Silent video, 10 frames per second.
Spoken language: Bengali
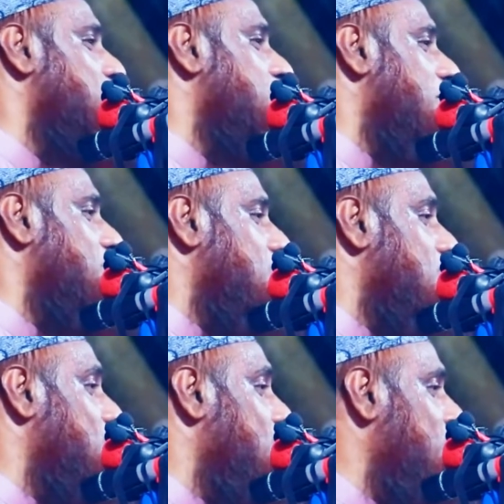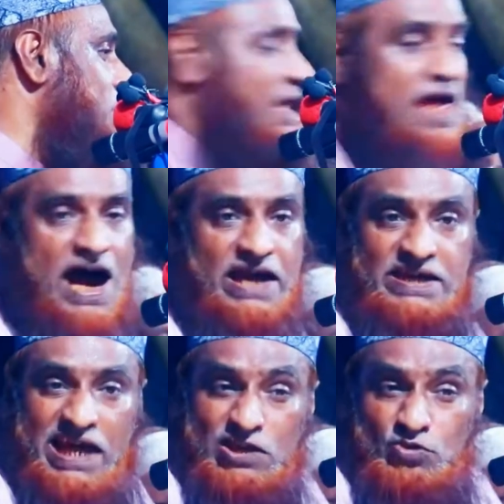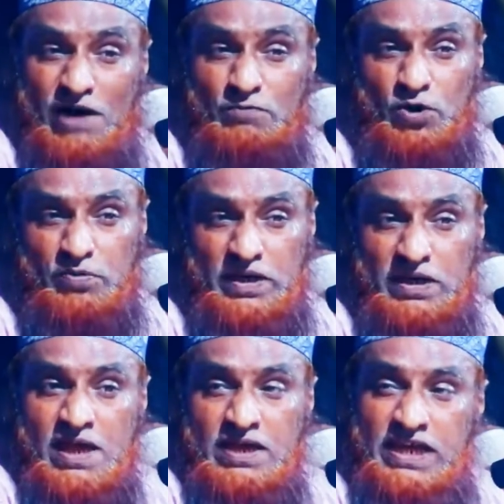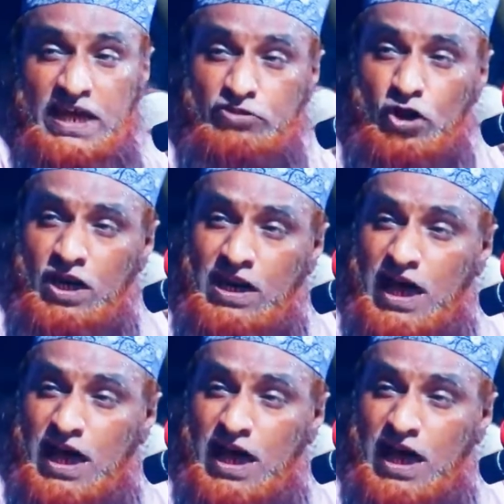মসজিদের মধ্যে ঢুকবেন আর এই দোয়া পড়বেন কি জন্য